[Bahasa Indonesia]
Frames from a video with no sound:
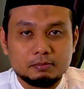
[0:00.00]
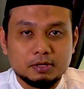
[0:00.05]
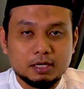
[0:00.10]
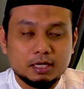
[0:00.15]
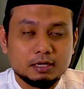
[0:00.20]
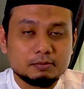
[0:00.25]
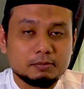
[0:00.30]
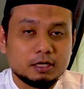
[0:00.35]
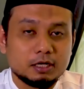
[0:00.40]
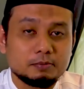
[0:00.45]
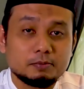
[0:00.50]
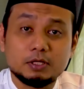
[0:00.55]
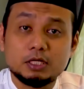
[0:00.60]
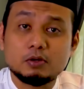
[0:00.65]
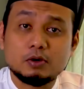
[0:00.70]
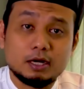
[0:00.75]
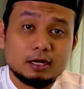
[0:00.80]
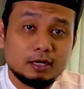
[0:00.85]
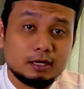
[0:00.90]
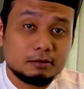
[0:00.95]
bagaimana
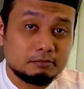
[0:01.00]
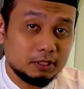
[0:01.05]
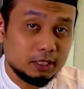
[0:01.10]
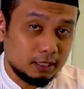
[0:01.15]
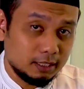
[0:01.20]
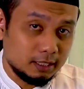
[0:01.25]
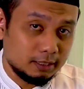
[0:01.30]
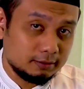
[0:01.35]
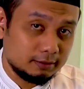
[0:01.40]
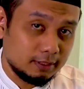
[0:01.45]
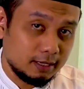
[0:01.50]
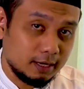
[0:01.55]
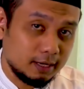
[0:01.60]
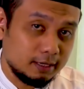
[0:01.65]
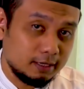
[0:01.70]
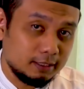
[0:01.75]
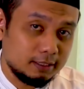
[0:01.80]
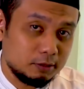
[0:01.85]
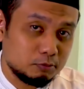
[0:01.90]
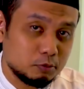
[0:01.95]
beliau ala mihnati
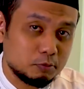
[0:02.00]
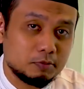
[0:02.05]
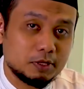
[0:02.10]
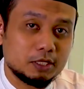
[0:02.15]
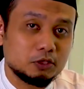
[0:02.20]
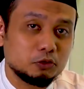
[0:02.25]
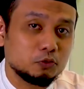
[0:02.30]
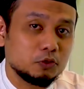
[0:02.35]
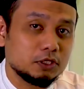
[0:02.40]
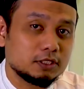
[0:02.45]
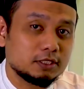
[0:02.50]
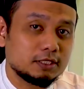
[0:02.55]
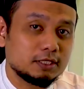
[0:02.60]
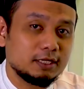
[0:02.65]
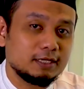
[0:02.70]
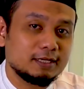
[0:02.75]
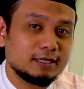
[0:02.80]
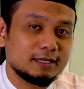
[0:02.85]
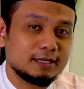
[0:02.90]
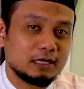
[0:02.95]
ahlihi membantu
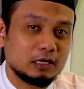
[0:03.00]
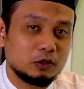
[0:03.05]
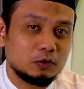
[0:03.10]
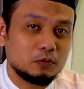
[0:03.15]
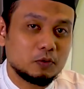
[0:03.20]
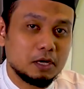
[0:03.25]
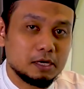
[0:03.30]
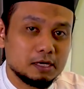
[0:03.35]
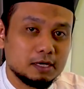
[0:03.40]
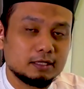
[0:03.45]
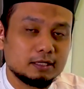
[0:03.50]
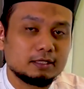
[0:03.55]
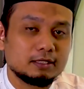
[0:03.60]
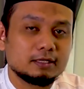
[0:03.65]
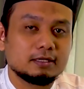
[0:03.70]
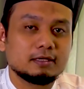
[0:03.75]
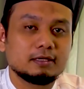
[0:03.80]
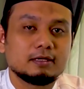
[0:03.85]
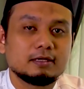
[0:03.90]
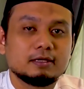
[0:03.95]
istrinya,
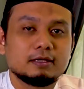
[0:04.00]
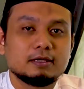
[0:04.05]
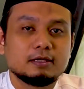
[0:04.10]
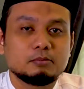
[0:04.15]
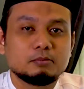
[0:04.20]
keluarganya,